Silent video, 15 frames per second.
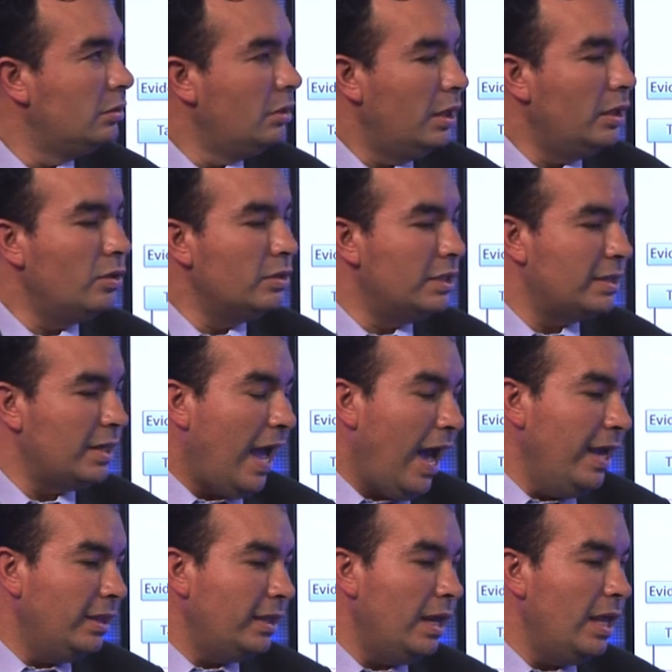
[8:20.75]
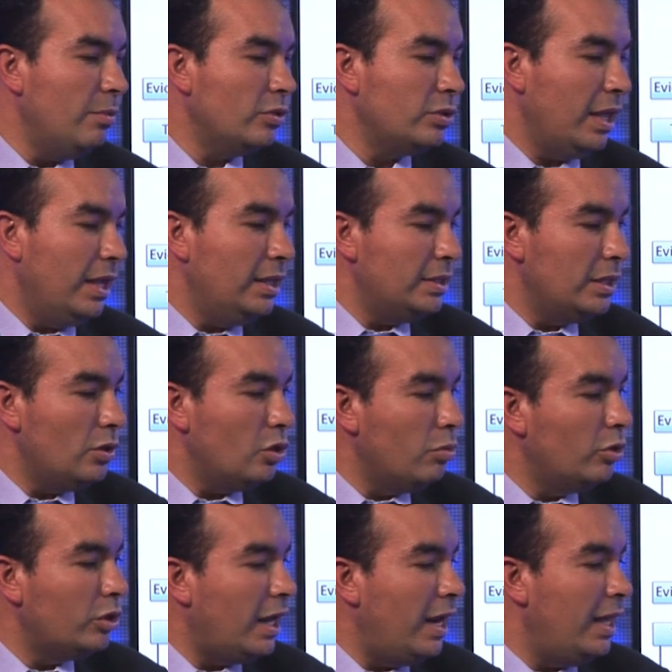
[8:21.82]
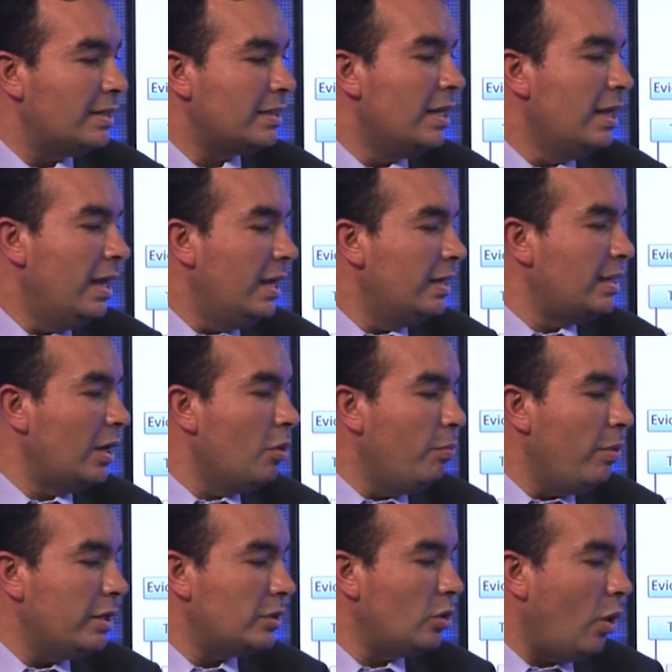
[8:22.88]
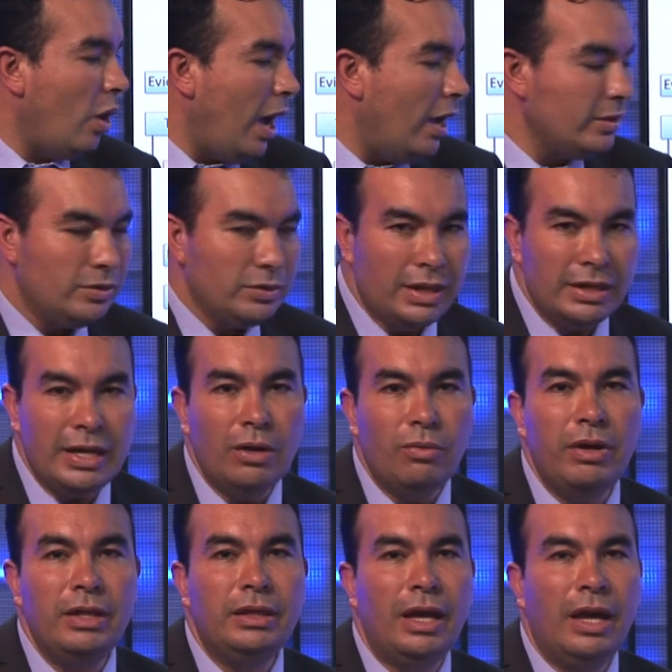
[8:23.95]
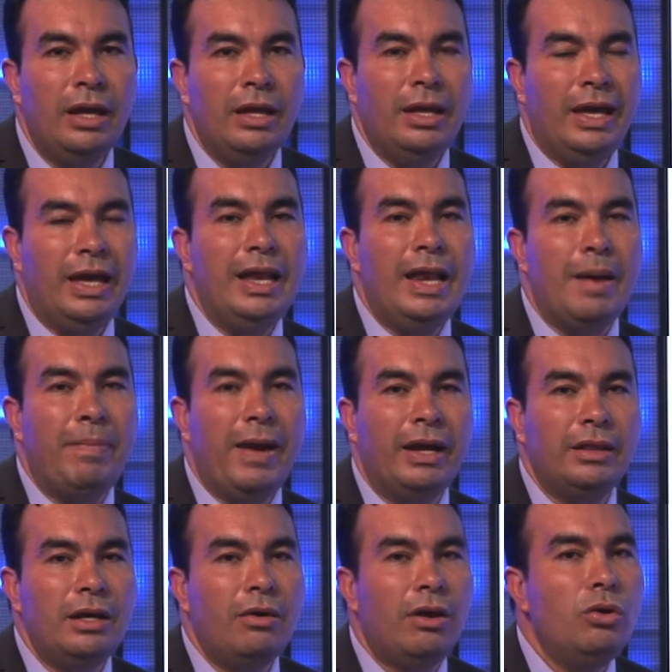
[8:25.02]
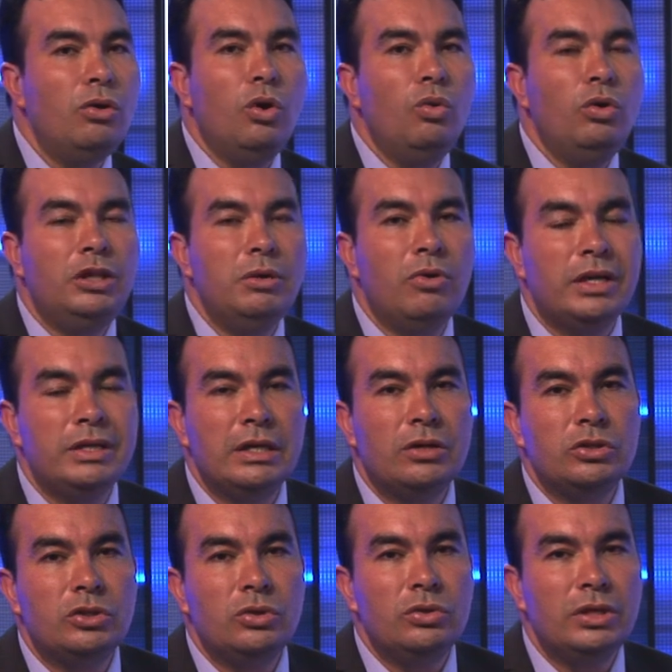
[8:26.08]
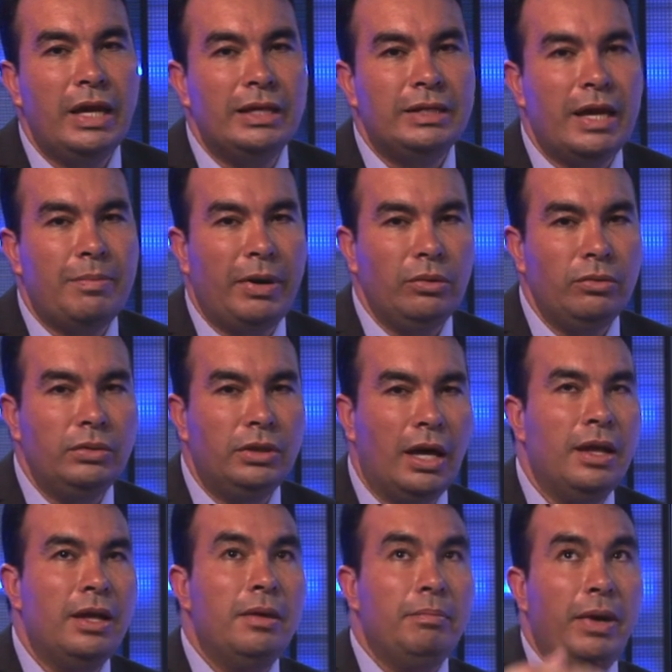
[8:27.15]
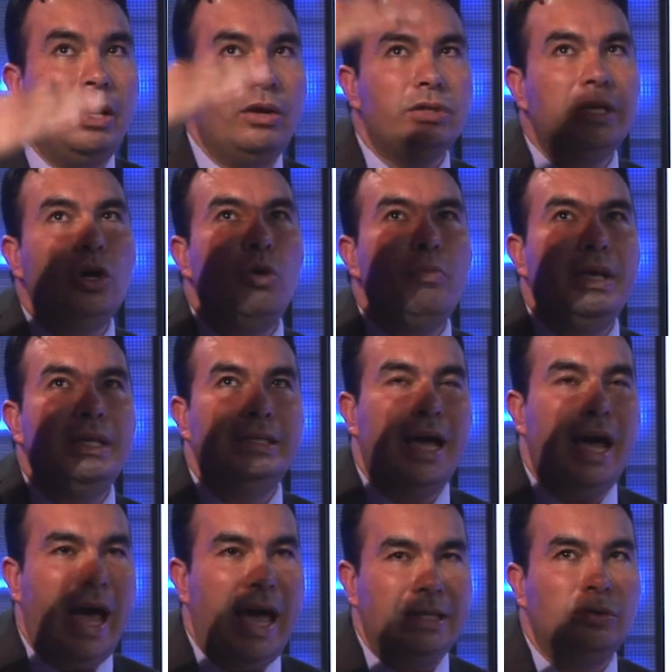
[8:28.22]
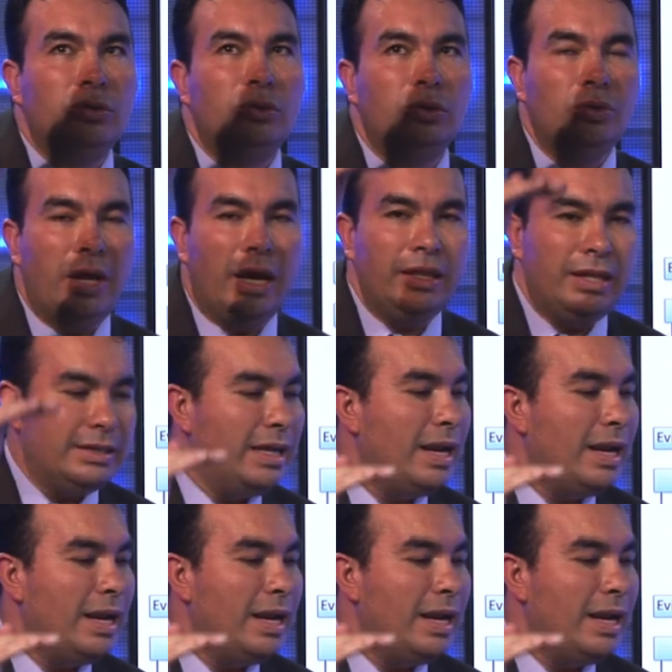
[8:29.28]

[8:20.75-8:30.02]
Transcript: Entonces ahí tenemos, el diseño como tal es, está compuesto, si ustedes dan cuenta, en la parte de abajo lo último que se construye es la pregunta, pero se comienza a estructurar desde